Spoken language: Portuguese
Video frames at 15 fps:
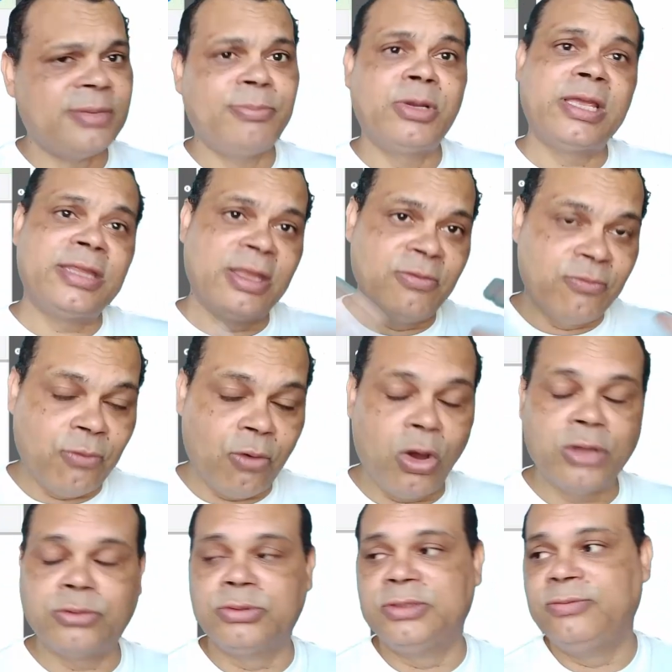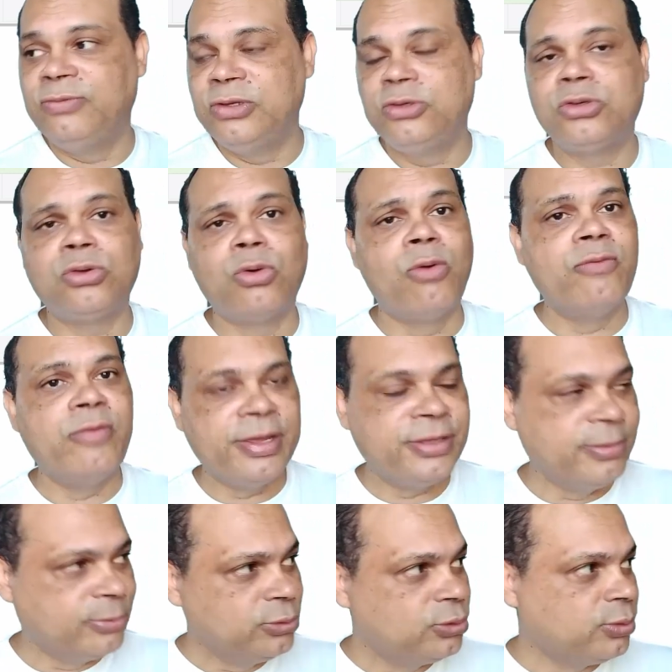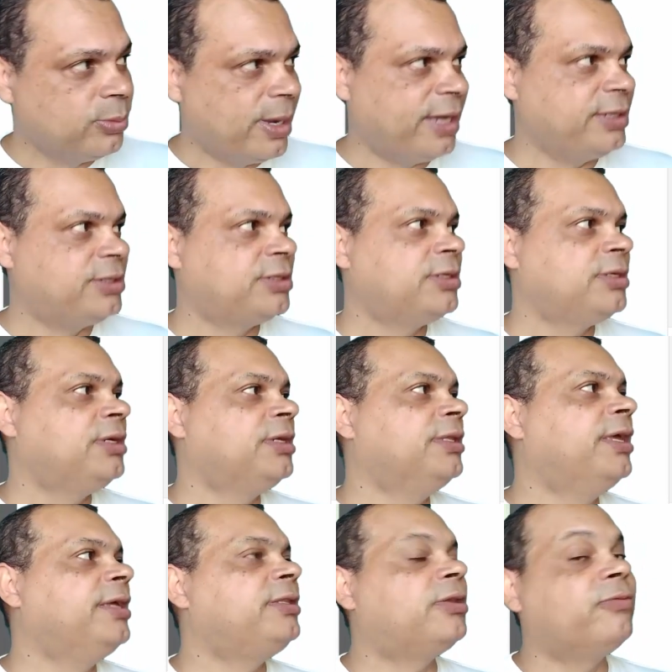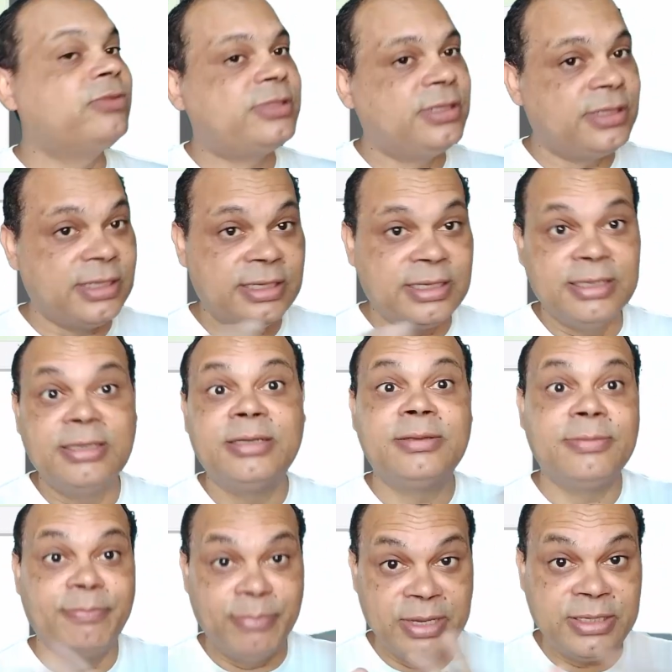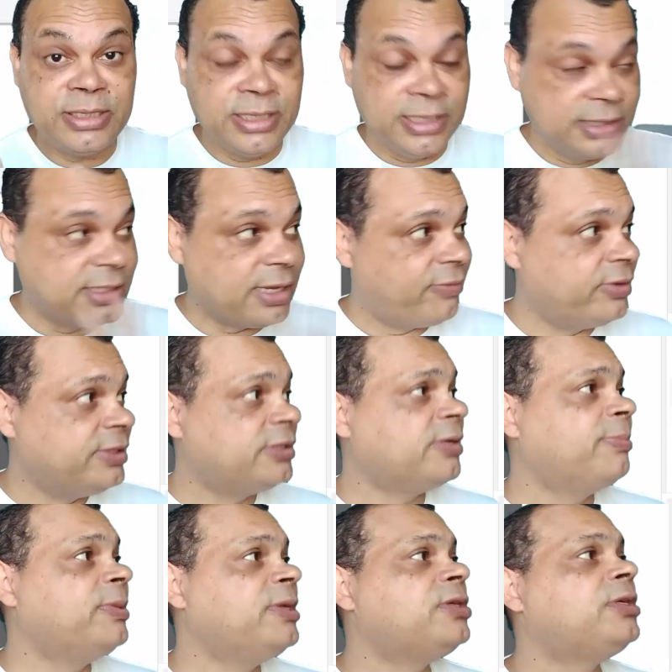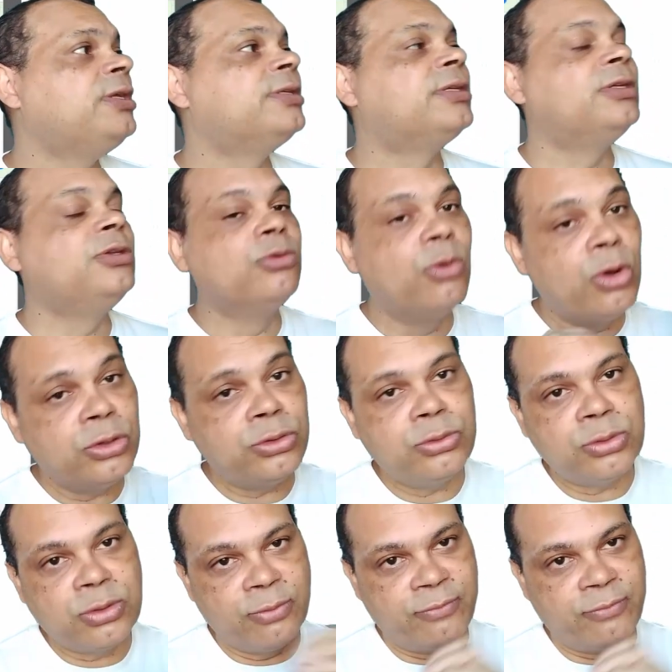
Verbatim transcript: Porque tem fotos e vídeos que convertem muito mais, né? Então você tem que pesquisar, fazer essa pesquisa. E o outro que